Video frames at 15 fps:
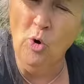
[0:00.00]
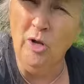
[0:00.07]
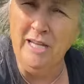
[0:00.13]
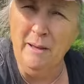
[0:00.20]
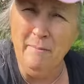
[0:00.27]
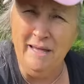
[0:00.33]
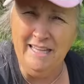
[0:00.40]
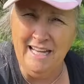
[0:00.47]
on
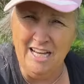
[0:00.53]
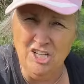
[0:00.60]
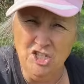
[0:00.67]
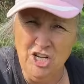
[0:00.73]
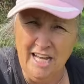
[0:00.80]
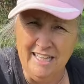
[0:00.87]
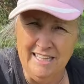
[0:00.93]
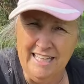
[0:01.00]
en met dans le
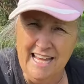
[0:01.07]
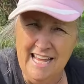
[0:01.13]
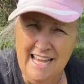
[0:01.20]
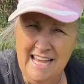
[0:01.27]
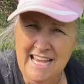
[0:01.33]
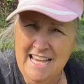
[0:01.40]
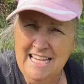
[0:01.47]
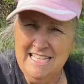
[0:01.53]
jardin,
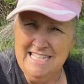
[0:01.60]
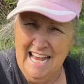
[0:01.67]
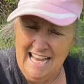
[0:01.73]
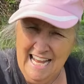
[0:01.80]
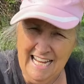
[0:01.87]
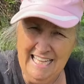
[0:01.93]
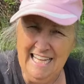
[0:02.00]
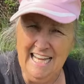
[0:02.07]
ça
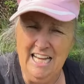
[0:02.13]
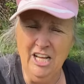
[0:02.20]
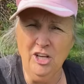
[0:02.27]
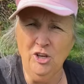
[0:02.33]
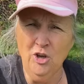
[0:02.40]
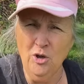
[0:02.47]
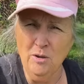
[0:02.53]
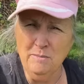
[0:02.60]
l'aide les
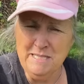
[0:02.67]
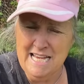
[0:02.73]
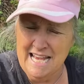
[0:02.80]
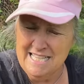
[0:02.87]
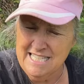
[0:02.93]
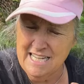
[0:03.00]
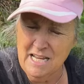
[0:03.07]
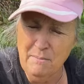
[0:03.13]
légumes, ça
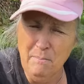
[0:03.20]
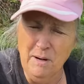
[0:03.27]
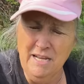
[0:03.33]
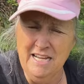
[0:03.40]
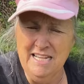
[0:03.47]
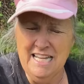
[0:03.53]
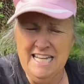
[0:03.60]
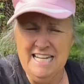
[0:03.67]
attire les
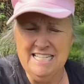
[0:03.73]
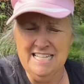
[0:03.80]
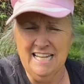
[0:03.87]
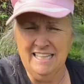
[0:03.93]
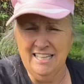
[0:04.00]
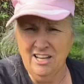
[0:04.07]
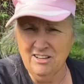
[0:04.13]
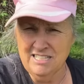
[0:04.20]

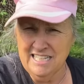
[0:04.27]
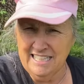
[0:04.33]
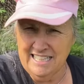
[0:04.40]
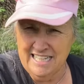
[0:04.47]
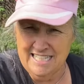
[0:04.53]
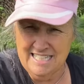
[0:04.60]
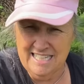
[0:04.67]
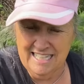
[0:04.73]
pollinisateurs, c'est
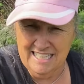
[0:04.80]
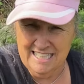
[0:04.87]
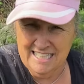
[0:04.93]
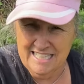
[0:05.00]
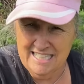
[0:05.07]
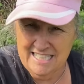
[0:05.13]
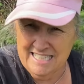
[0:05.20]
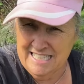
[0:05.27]

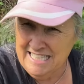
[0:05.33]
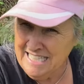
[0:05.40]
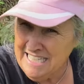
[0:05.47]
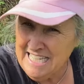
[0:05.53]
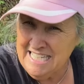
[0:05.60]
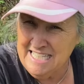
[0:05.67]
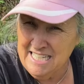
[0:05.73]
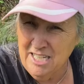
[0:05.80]

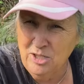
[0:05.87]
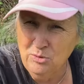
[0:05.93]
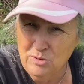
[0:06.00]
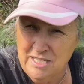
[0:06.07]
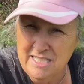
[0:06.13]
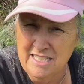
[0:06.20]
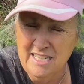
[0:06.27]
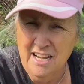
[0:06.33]
insecticide
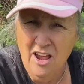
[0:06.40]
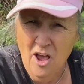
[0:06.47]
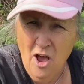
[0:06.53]
aussi